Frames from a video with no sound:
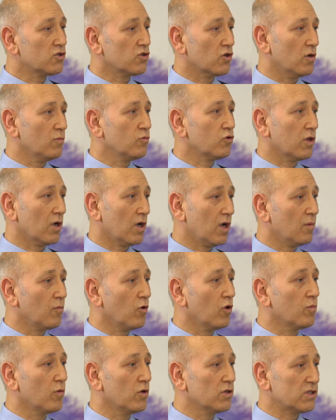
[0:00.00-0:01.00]
sonra mutlaka
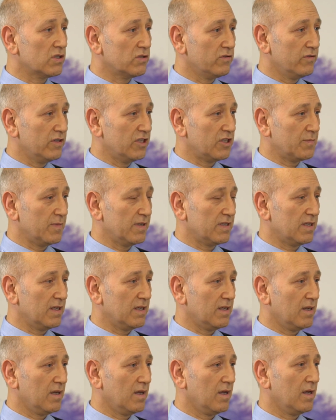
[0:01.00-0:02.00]
bol bol sıvı içmesi,
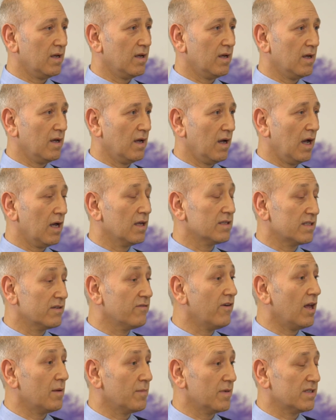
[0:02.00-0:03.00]
e,
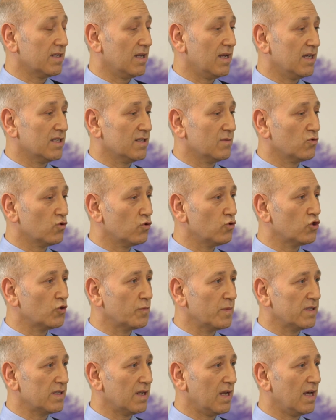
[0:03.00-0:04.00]
sıvı alması lazım, su
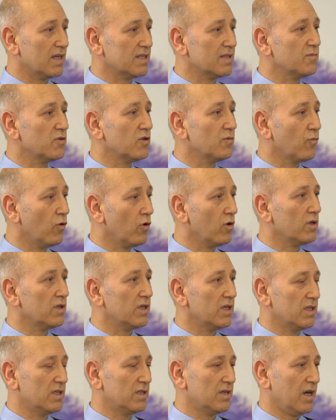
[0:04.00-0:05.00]
içmesi lazım ki bol
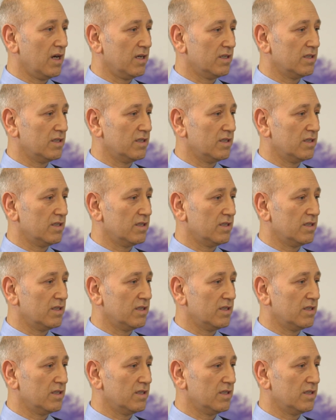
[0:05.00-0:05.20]
idrar